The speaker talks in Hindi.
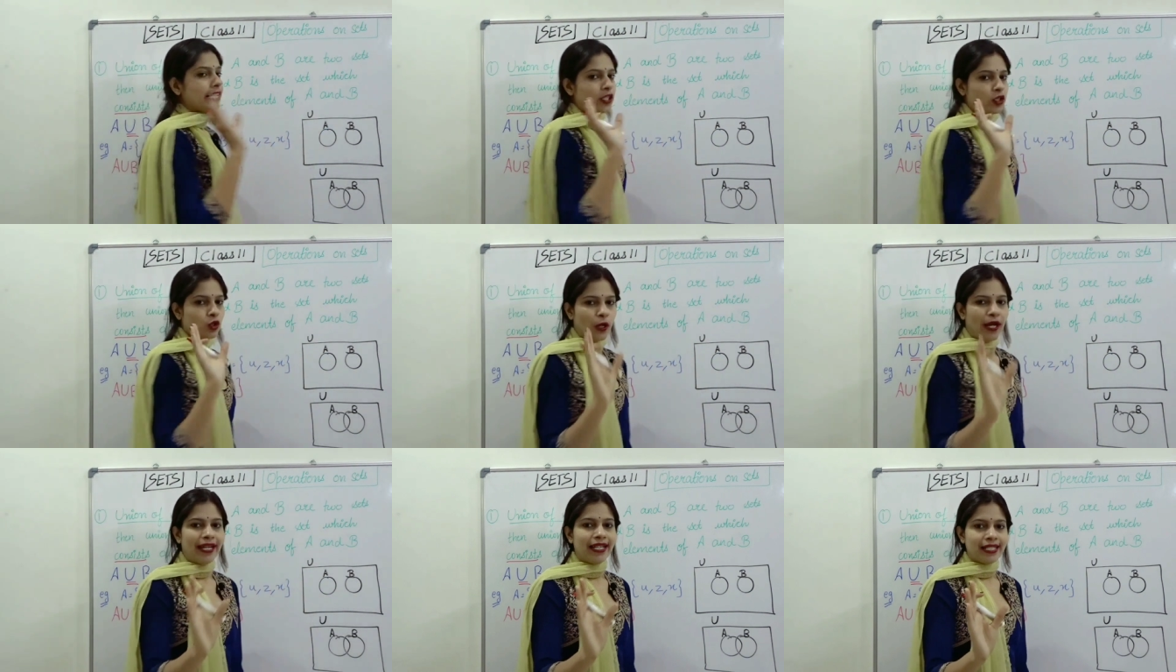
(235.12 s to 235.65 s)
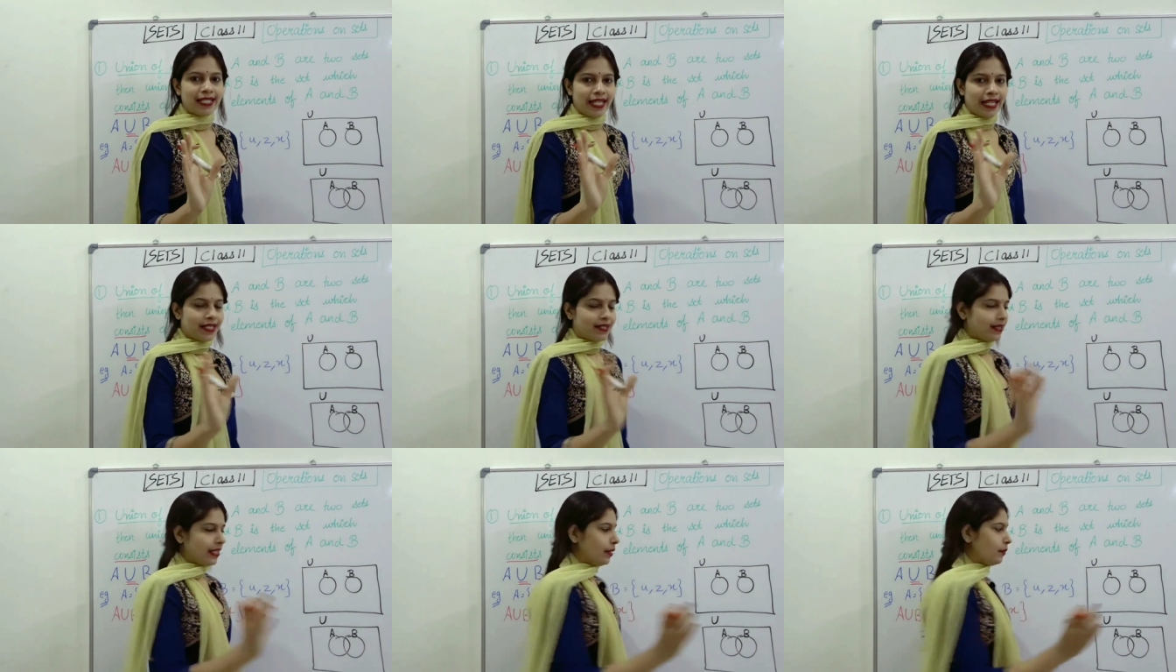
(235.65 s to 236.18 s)
डिसज्वाइंट
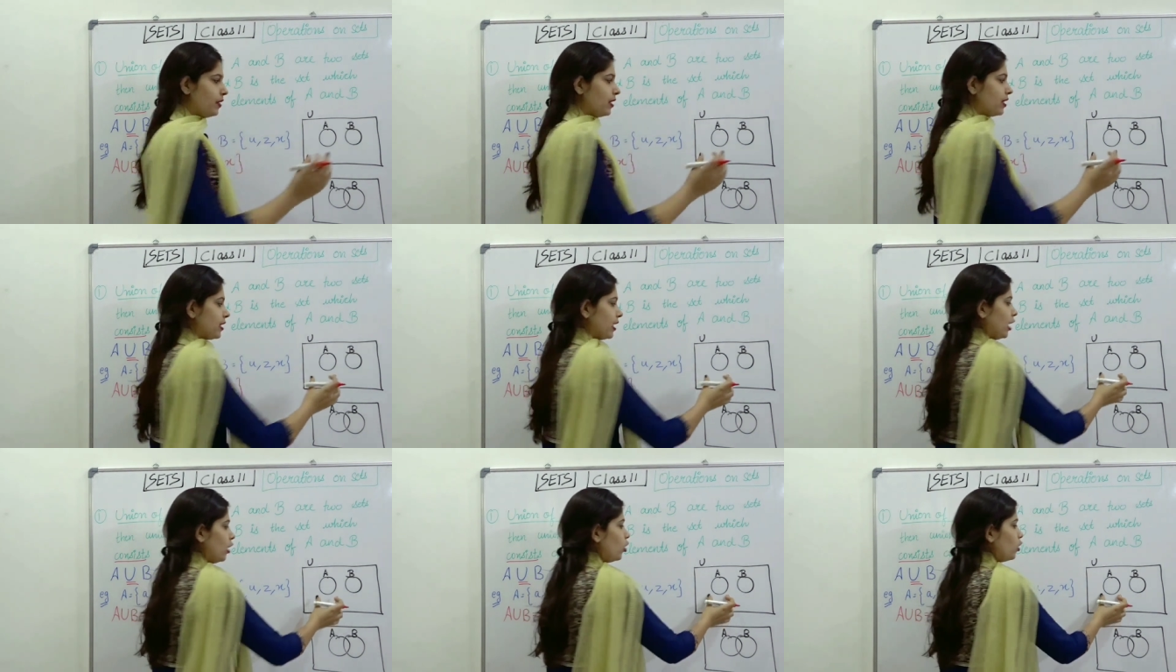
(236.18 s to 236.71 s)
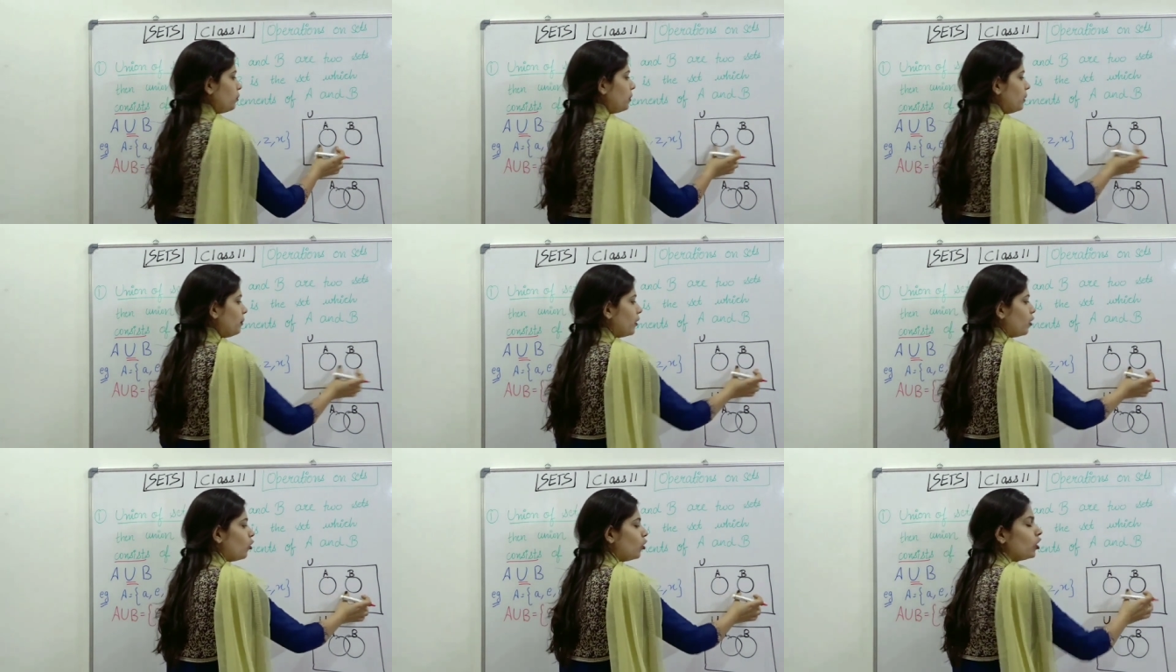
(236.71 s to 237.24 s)
सेट्स है मीन्स ए और
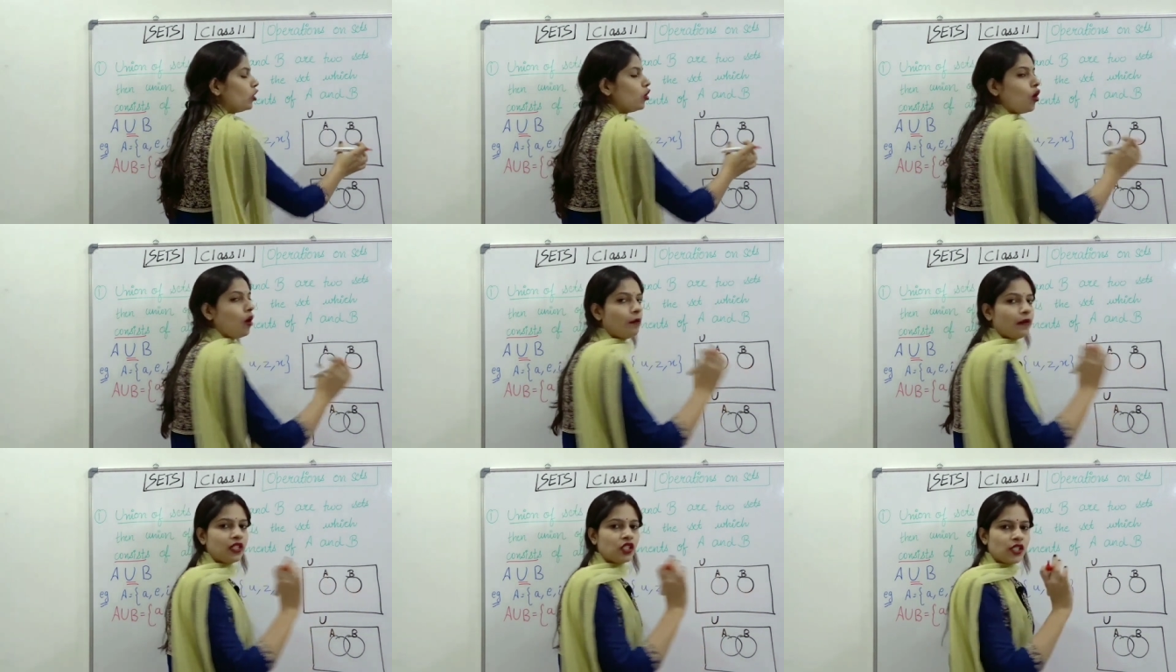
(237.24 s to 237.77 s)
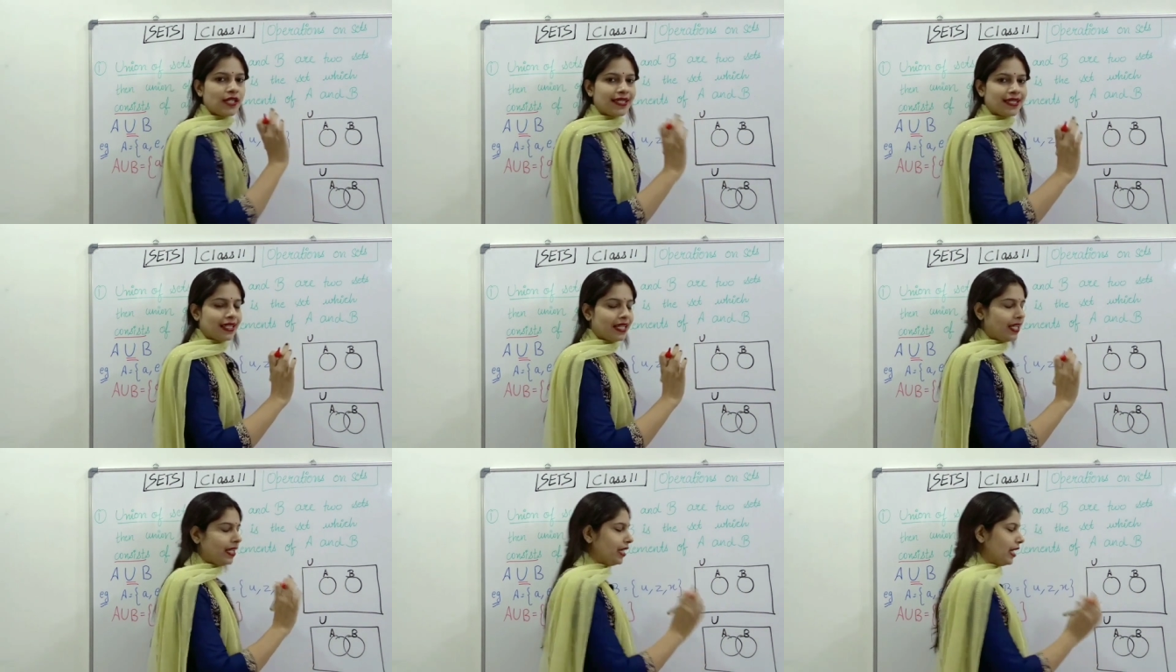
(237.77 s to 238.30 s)
बी में कोई कॉमन
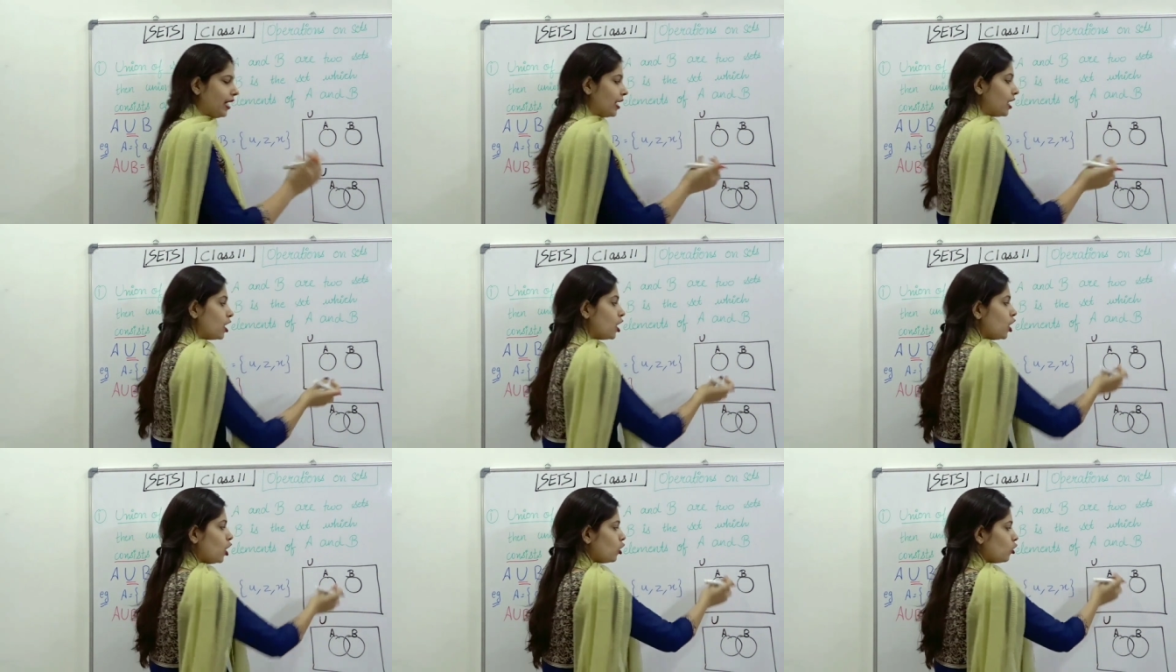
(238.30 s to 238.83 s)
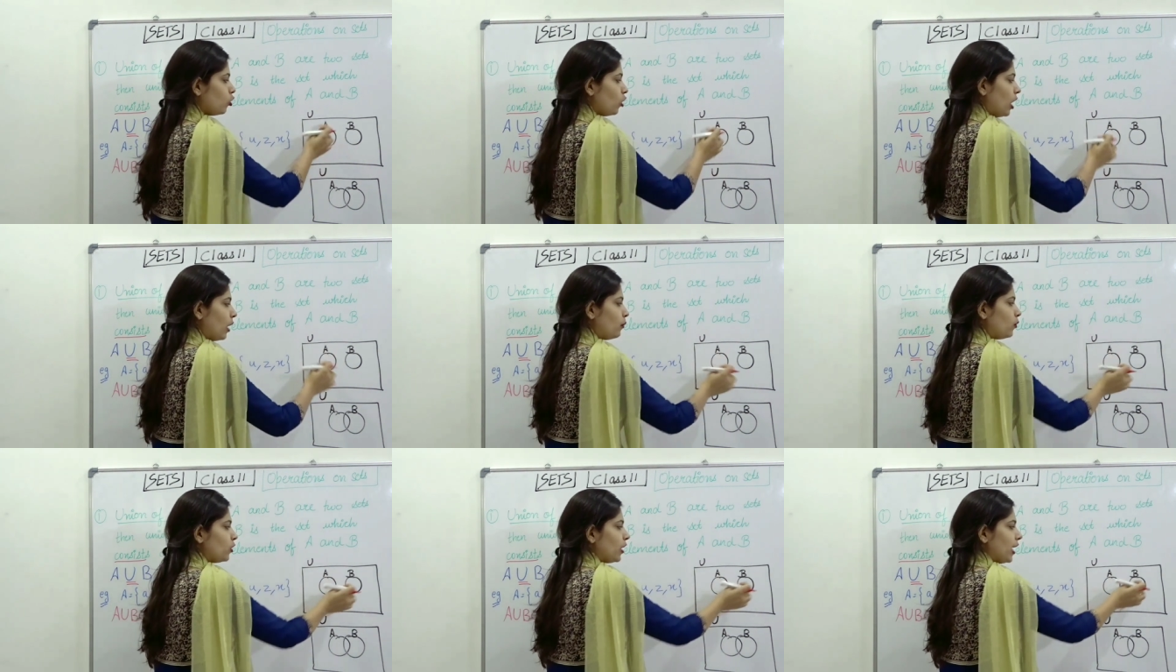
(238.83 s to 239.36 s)
चीज नहीं है तो
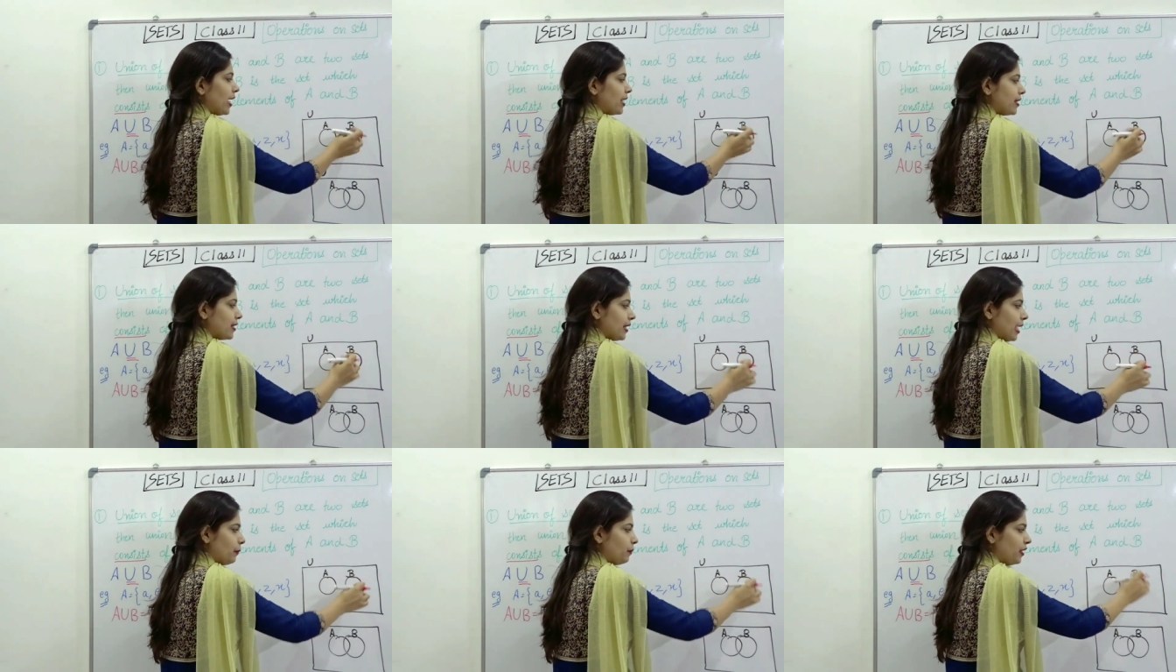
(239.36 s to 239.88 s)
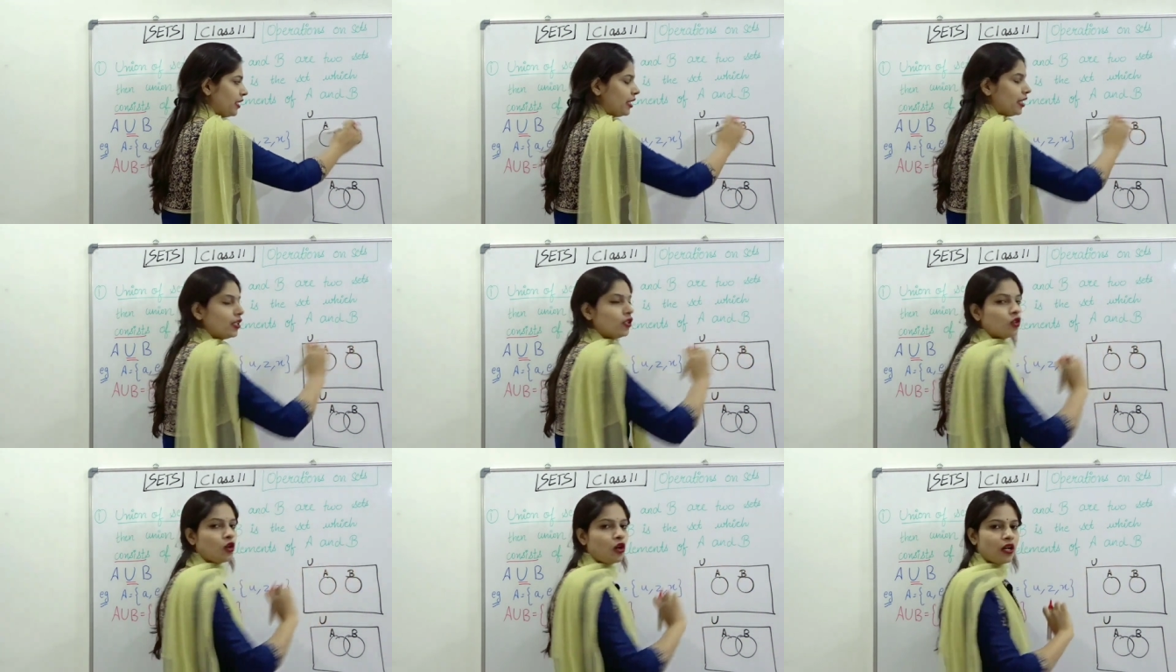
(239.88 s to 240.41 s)
हम उन्हें ऐसे सेपरेटली